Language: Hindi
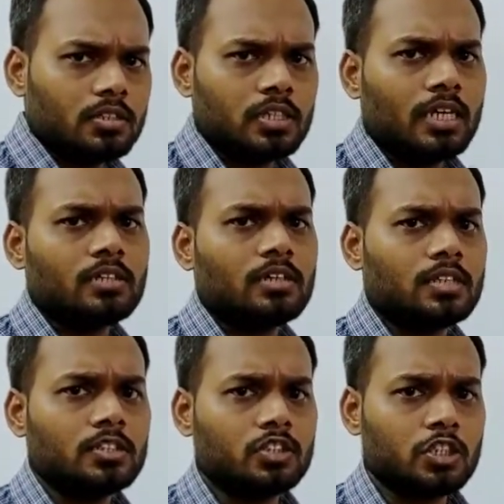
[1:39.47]
स्टार्ट
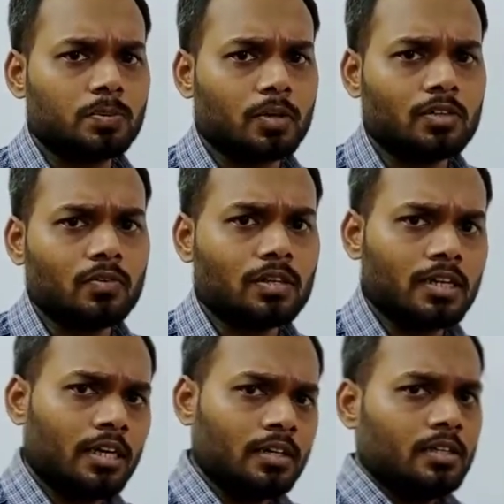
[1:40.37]
करते हैं 6.1
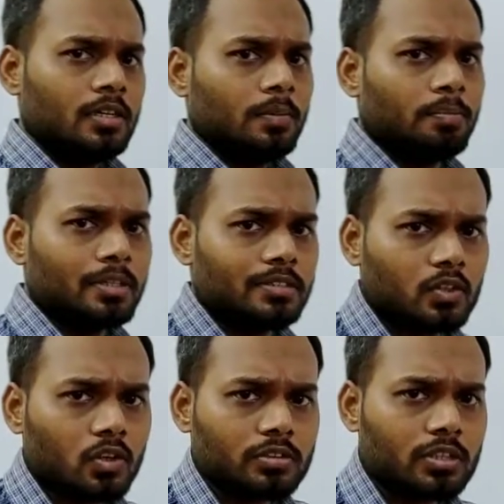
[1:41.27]
का
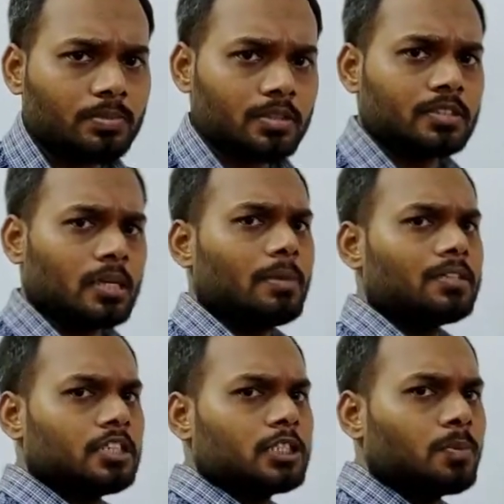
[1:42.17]
बेसिक कॉन्सेप्ट इसके
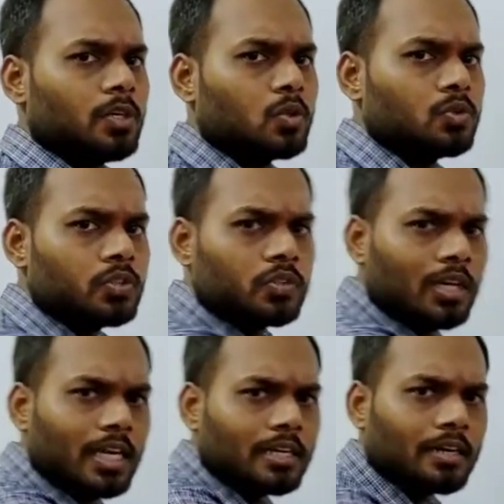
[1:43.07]
बाद 6.2 से उसे
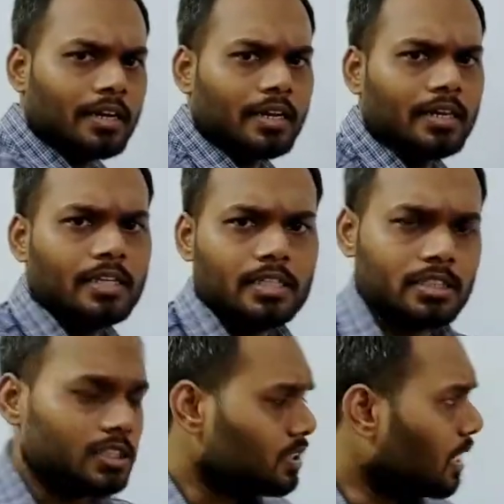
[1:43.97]
लिंक करेंगे
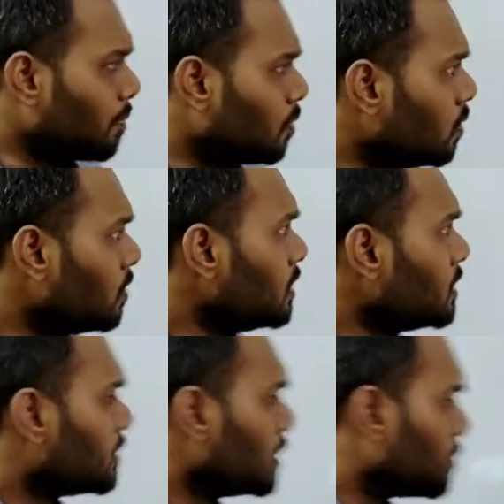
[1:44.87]
जिससे आपको
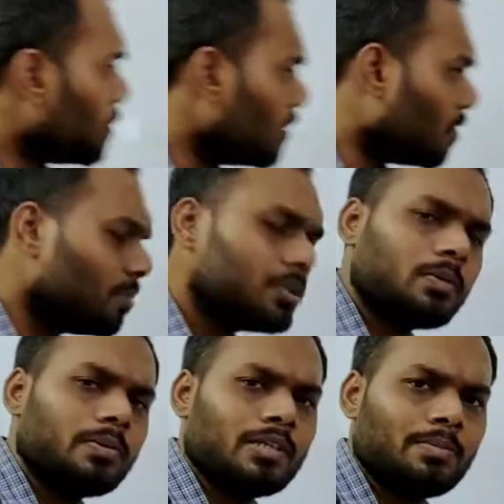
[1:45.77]
6.1 भी
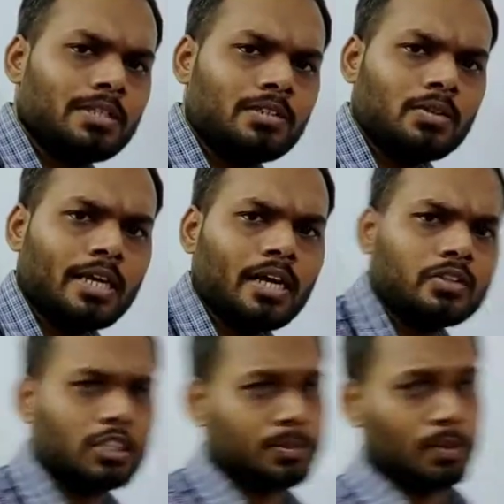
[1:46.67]
समझने में इजी हो
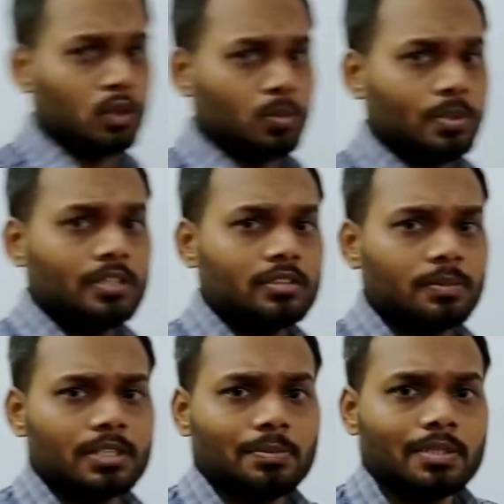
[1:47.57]
जाएगा 6.2 भी
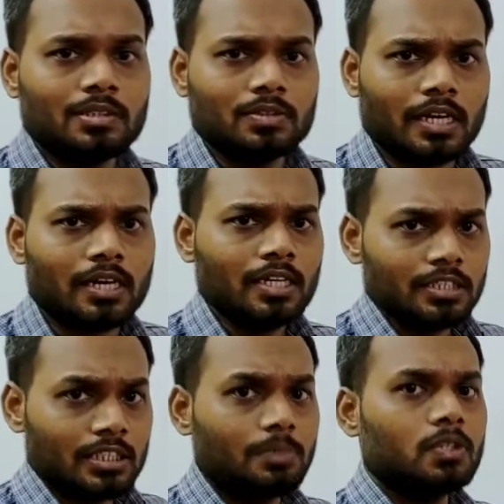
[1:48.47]
समझने में इजी हो जाएगा
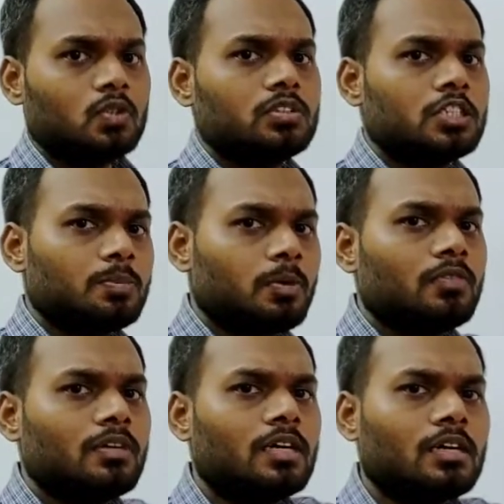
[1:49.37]
जिन बच्चों ने
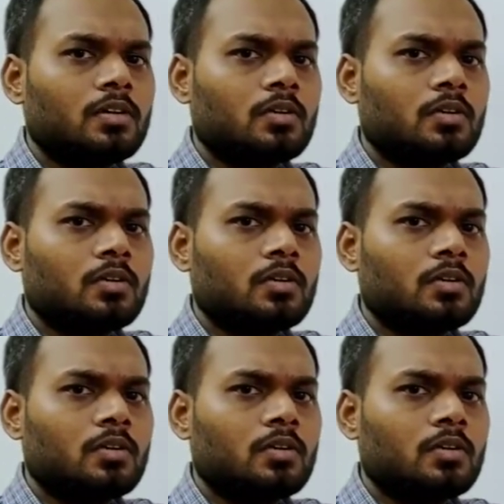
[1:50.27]
6.1